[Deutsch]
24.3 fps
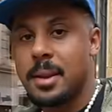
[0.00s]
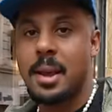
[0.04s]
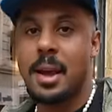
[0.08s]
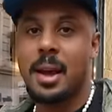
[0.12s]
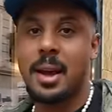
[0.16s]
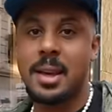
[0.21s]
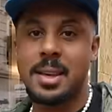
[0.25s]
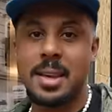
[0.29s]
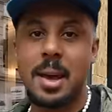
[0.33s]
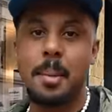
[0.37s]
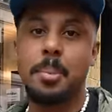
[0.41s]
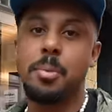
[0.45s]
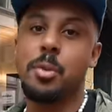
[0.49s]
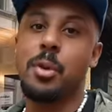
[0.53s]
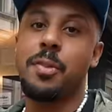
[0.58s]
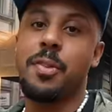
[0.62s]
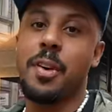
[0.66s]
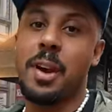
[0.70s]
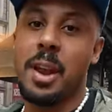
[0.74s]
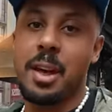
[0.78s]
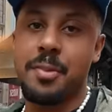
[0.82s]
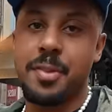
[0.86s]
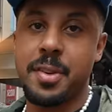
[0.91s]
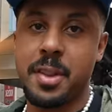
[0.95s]
Ja, ich habe nur
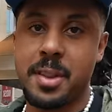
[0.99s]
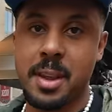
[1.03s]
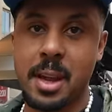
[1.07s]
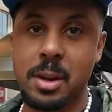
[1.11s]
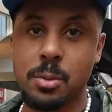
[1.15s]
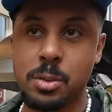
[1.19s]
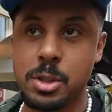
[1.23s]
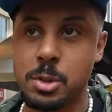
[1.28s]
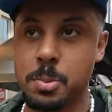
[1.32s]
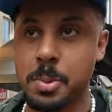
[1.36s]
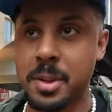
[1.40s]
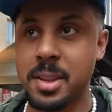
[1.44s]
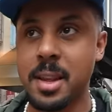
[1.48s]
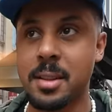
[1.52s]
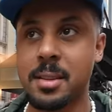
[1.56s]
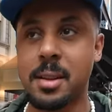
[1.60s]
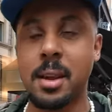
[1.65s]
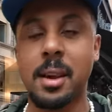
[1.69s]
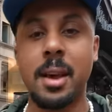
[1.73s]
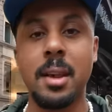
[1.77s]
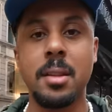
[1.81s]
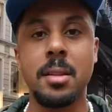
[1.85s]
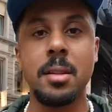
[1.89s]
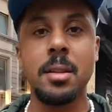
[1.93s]
Falafel-Sandwich bis jetzt
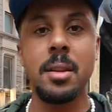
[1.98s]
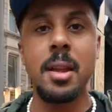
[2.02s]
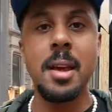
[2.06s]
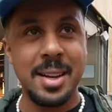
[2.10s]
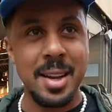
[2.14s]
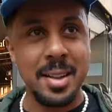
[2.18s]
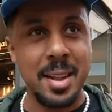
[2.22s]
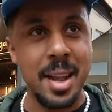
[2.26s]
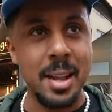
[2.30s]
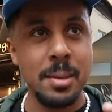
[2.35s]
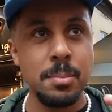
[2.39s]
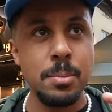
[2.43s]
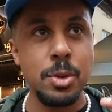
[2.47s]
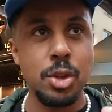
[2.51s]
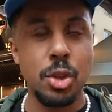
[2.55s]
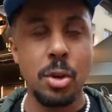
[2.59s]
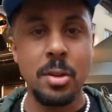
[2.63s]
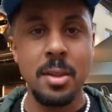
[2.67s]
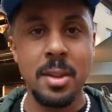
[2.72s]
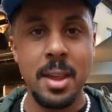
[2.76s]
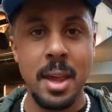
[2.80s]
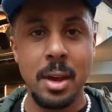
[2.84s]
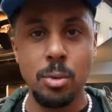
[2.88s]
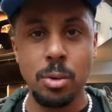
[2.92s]
gegessen. Das hat mir
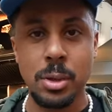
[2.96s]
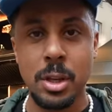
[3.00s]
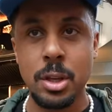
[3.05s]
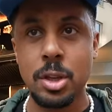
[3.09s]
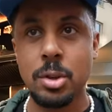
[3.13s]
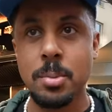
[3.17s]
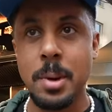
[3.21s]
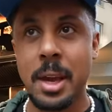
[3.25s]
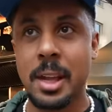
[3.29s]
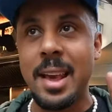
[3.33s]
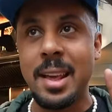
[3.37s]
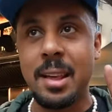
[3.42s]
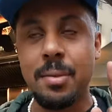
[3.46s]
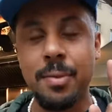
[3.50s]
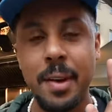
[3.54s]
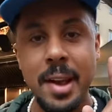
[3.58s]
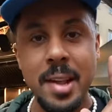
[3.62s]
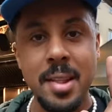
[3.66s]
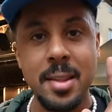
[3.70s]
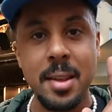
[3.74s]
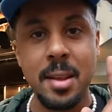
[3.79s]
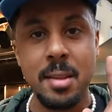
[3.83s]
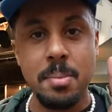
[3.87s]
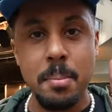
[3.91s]
schon sehr gut geschmeckt. Ich
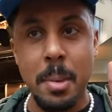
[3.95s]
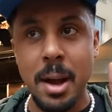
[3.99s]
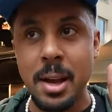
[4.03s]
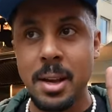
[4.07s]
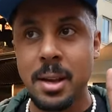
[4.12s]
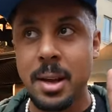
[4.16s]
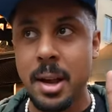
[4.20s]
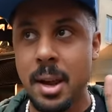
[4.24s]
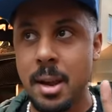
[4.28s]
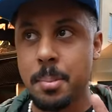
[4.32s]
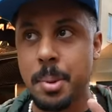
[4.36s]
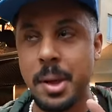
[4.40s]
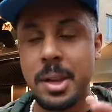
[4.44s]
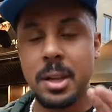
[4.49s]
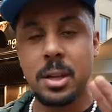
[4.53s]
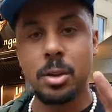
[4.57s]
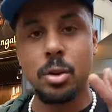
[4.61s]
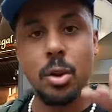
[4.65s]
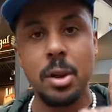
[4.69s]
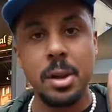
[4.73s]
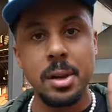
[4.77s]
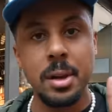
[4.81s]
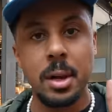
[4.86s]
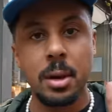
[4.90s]
weiß, dass Mangal bei den
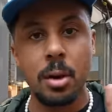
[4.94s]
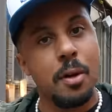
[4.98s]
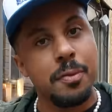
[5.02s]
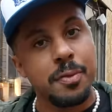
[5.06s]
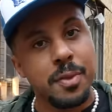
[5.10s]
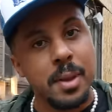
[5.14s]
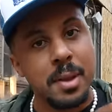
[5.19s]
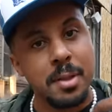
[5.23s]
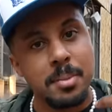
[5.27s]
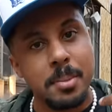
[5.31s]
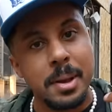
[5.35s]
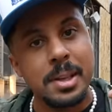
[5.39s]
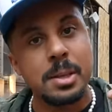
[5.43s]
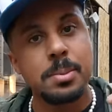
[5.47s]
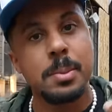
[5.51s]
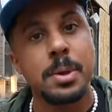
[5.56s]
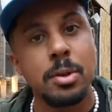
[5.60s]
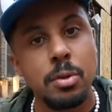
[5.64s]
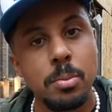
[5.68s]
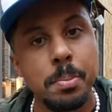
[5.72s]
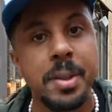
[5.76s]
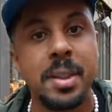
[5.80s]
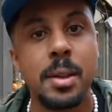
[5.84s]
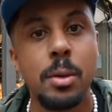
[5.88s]
Kölnern öfters manchmal
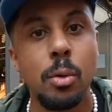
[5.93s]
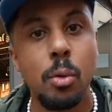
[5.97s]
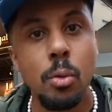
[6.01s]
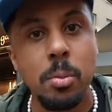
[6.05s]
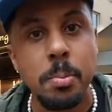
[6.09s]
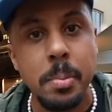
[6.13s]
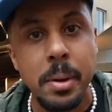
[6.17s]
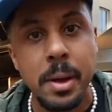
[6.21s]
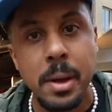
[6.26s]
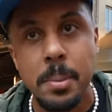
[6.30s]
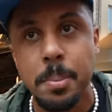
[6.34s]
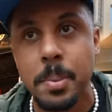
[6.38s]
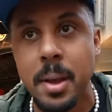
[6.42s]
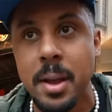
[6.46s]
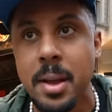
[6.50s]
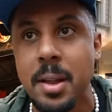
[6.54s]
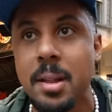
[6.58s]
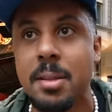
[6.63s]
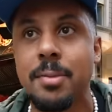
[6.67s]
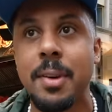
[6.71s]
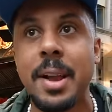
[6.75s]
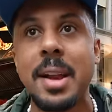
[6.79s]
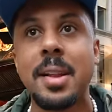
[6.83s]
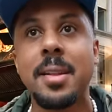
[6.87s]
so ein bisschen unbeliebter
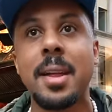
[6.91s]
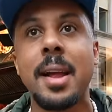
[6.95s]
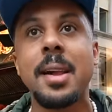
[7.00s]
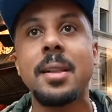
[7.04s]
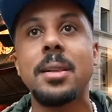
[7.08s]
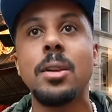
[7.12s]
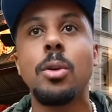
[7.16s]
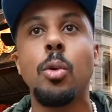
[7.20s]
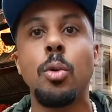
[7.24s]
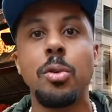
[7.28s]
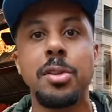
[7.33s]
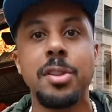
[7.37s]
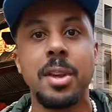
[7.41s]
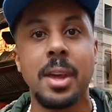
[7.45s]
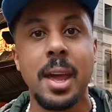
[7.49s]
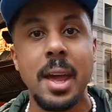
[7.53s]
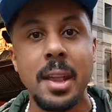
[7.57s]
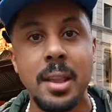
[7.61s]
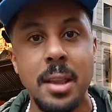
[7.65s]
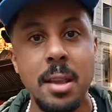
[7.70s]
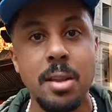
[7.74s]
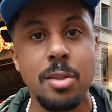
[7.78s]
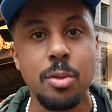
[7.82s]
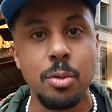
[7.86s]
ist, weil es halt eine große
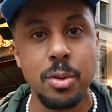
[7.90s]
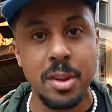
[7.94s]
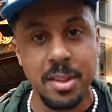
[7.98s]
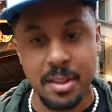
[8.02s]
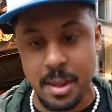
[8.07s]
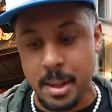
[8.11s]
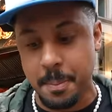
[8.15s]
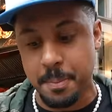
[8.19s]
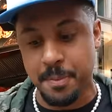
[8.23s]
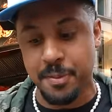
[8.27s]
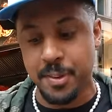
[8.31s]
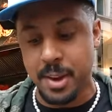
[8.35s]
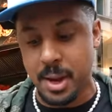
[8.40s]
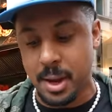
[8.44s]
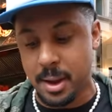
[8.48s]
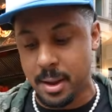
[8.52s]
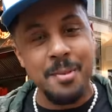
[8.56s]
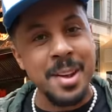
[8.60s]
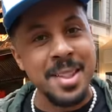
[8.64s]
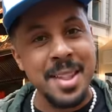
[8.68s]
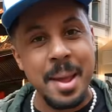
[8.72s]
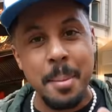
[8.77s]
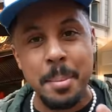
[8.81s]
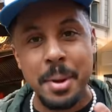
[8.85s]
Kette ist und es gibt viele.
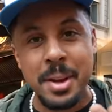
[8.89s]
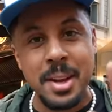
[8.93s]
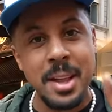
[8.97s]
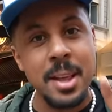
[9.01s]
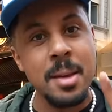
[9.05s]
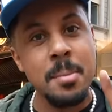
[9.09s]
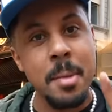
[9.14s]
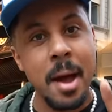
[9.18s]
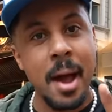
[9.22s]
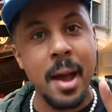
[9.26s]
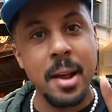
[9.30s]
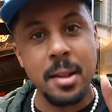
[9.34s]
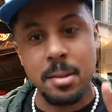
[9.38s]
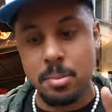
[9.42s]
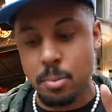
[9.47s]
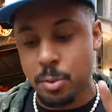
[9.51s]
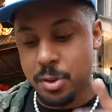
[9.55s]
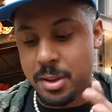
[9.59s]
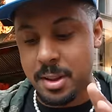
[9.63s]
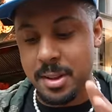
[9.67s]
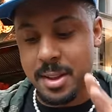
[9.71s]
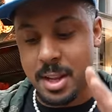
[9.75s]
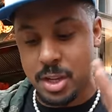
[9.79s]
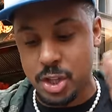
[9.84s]
Was aber nicht immer heißen
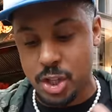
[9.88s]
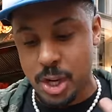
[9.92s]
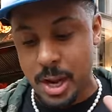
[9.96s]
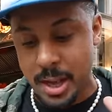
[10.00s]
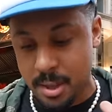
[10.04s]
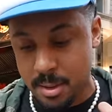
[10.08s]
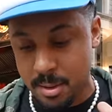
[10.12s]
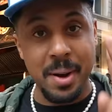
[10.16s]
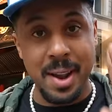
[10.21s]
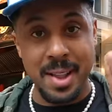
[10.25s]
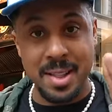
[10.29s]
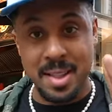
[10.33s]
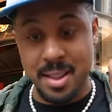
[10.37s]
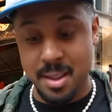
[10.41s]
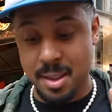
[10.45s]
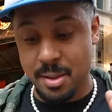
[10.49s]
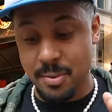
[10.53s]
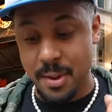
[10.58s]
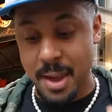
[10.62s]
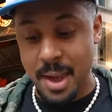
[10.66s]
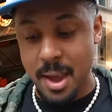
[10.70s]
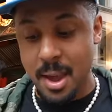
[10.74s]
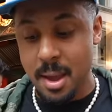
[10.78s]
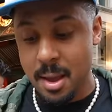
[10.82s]
muss, dass er schlecht ist. Platz
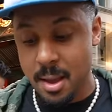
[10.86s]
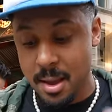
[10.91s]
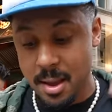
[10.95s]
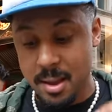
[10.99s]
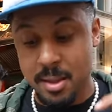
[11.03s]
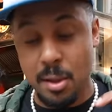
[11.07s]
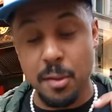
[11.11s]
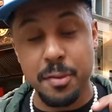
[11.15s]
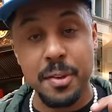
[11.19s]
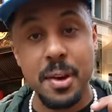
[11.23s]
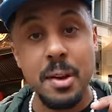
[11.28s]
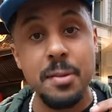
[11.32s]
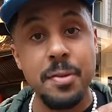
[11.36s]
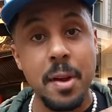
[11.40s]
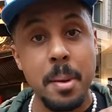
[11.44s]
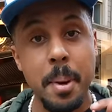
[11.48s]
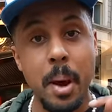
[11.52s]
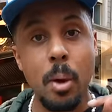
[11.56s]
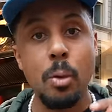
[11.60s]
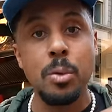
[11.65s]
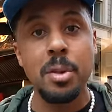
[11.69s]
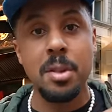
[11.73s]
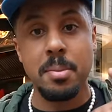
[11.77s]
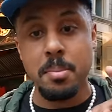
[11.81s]
2 ist auf jeden Fall bei
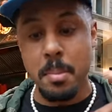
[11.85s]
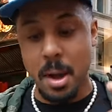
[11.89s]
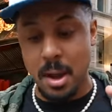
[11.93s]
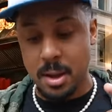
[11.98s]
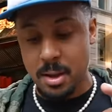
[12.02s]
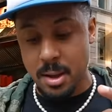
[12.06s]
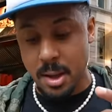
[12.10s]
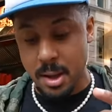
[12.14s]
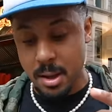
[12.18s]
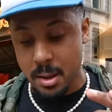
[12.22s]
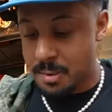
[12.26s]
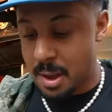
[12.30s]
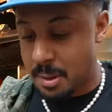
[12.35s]
uns Mangal.